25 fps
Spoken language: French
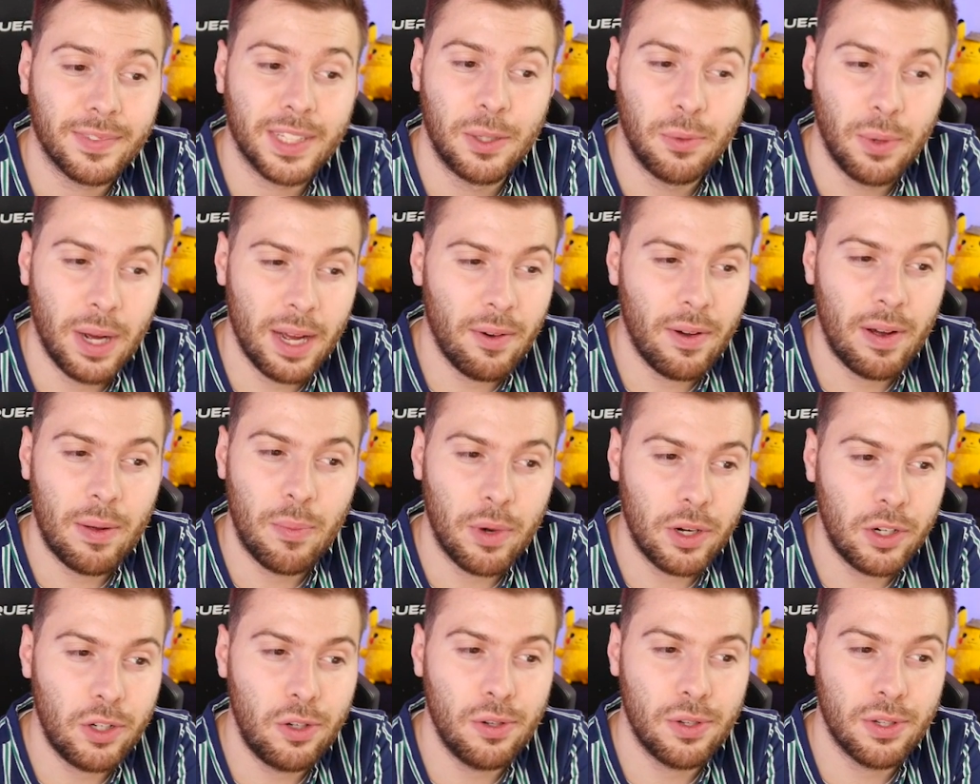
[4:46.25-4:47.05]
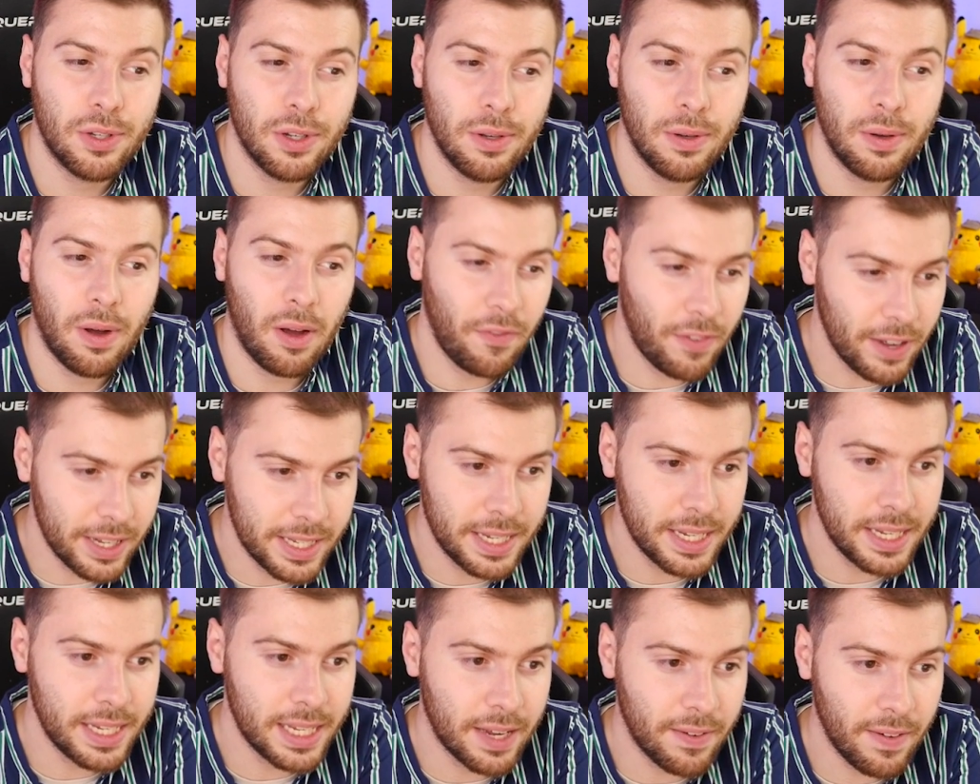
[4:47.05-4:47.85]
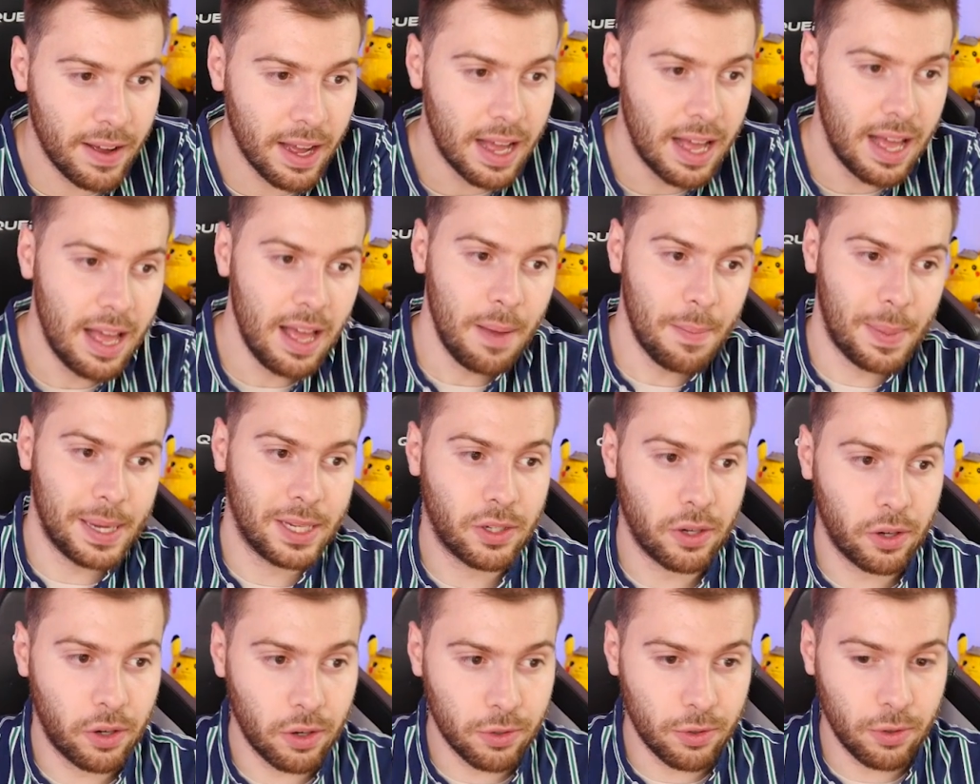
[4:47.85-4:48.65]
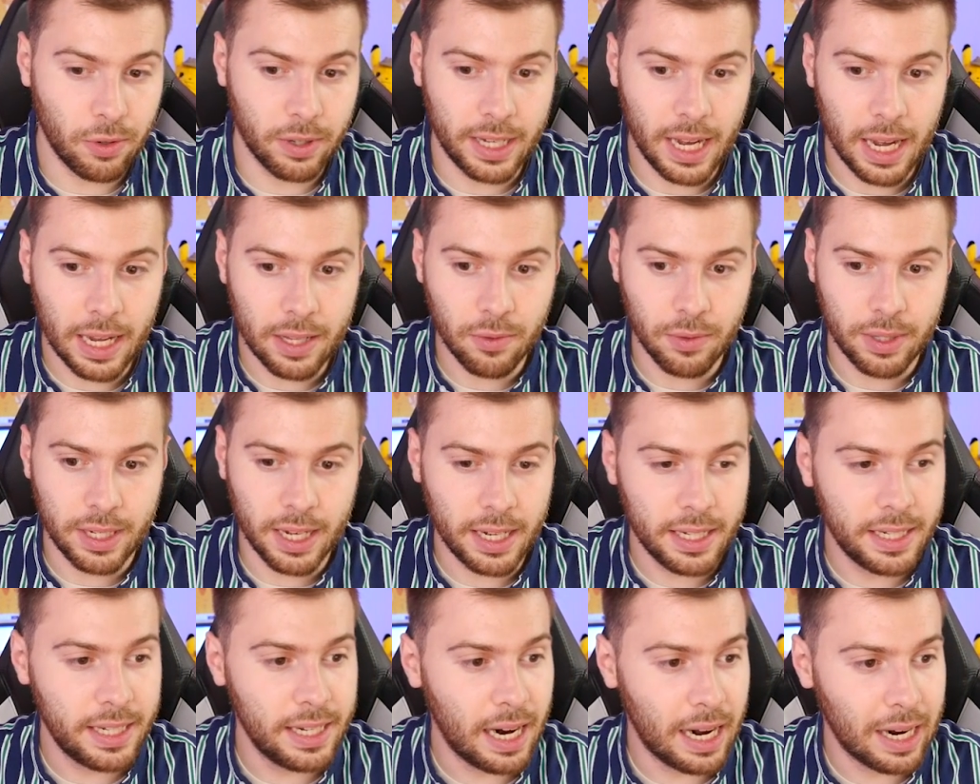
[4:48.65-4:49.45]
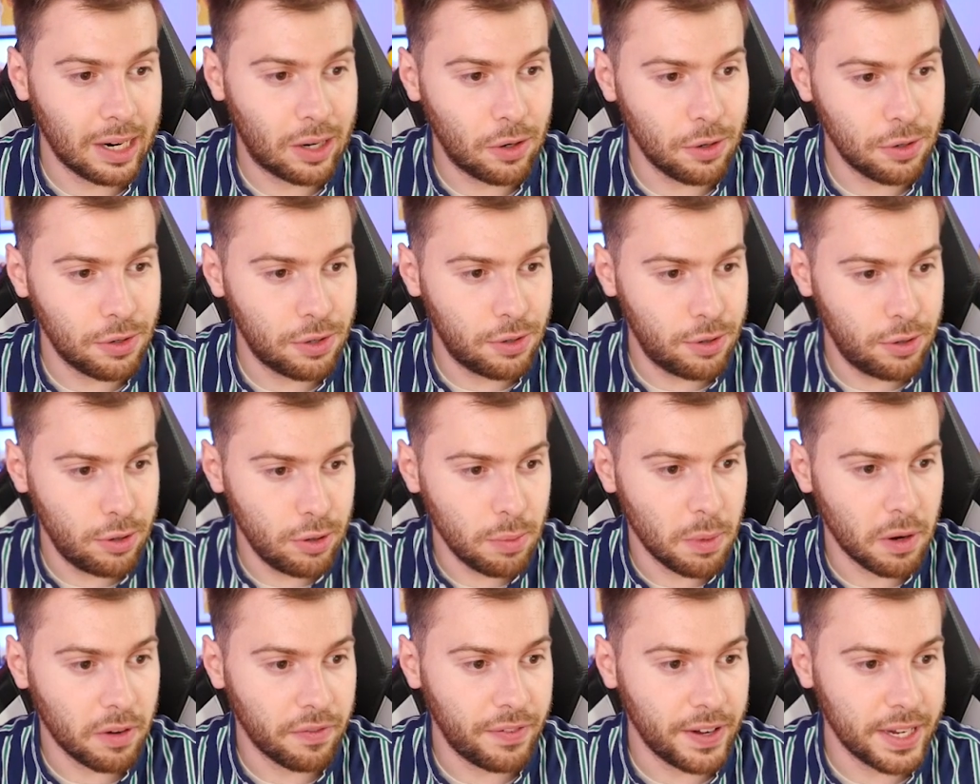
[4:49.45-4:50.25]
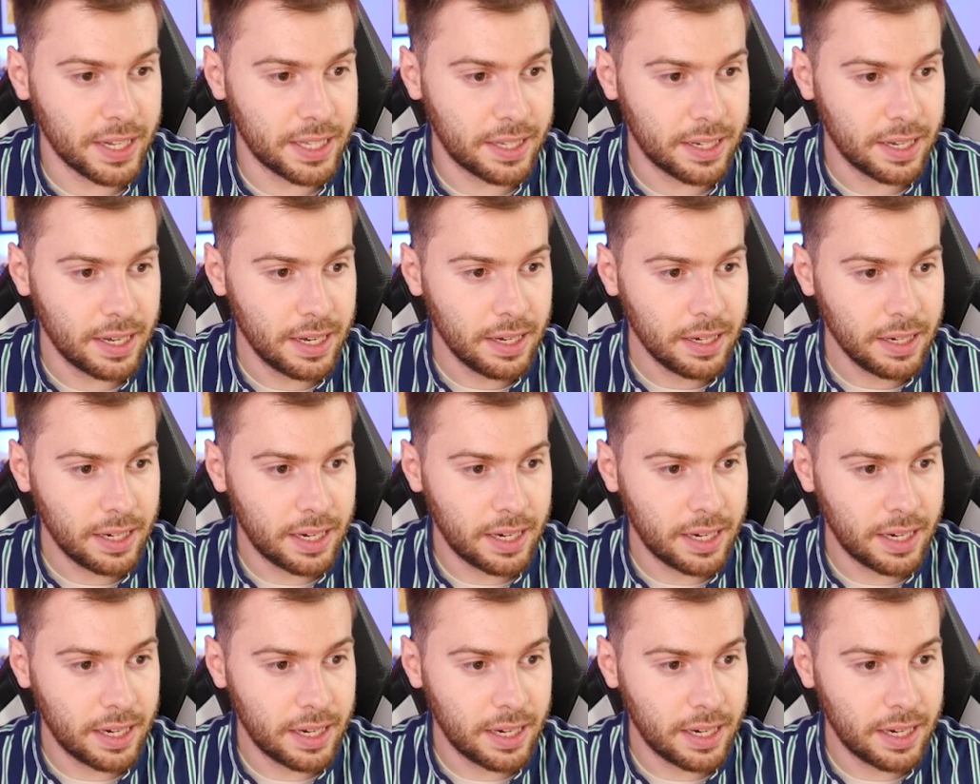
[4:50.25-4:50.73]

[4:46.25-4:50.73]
Ouais, ouais, moi je le sens. En fait, si ça va. Parce que quand on regarde, on dirait qu'il a un costume en fait.